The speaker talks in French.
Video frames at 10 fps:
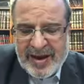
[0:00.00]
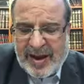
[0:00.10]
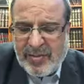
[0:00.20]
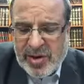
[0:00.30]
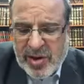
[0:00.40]

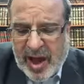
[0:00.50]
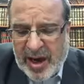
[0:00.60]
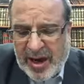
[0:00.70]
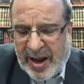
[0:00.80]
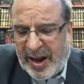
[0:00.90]
la
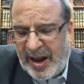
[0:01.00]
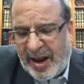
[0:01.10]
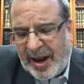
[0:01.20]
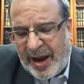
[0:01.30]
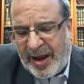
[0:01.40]
Mishnah elle,
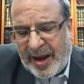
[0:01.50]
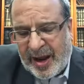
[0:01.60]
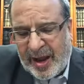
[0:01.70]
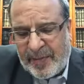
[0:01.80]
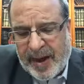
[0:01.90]
elle,
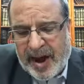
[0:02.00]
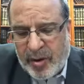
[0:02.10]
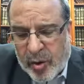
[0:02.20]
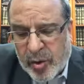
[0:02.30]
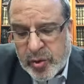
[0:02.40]
euh,
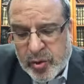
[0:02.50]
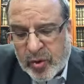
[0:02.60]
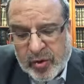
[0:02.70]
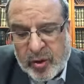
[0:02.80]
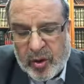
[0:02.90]
allonge
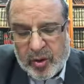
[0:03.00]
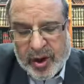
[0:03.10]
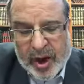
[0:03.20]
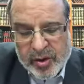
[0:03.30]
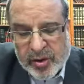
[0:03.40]
dans son
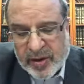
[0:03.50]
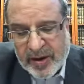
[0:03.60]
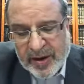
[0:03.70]
langage.